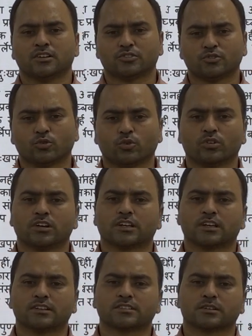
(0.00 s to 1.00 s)
योग
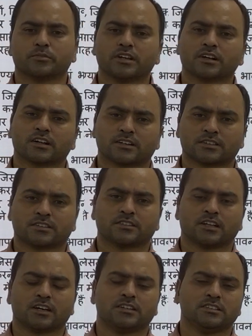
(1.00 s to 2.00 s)
के समय
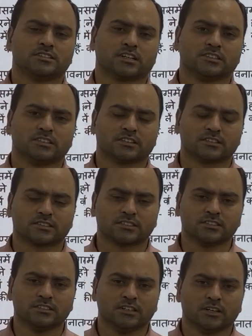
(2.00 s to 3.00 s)
करना ही चाहिए किसी
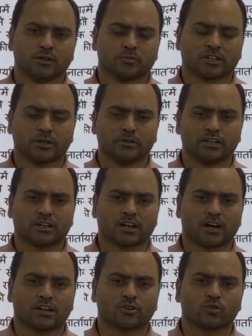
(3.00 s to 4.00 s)
मतलब एक
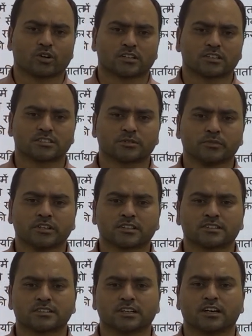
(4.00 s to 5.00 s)
कार्य को करते समय
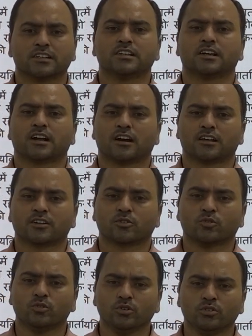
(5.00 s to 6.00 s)
किसी अन्य कार्य
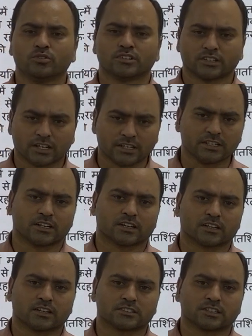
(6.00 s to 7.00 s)
को नहीं
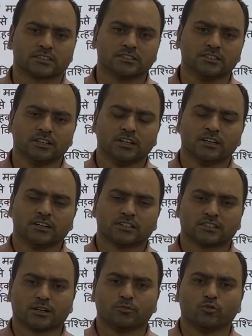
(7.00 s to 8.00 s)
करना चाहिए
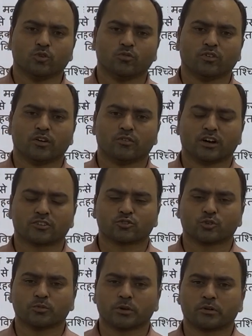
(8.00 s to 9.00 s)
तब वो
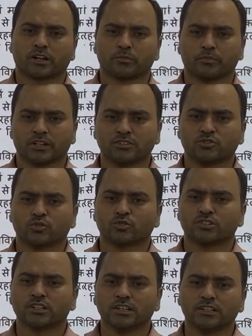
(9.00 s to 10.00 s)
वास्तव में हमारा मन जो
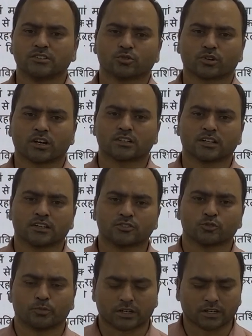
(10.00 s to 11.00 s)
देलित हो रहा था
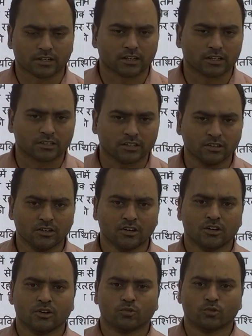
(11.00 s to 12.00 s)
जो भटक रहा था
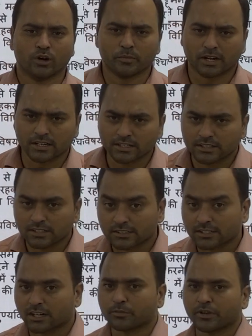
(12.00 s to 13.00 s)
वो हमारे
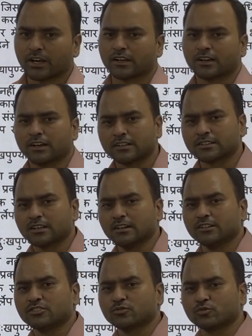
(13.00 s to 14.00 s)
नियंत्रण में आएगा ऐसा
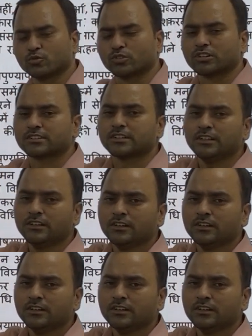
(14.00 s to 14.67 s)
इस सूत्र से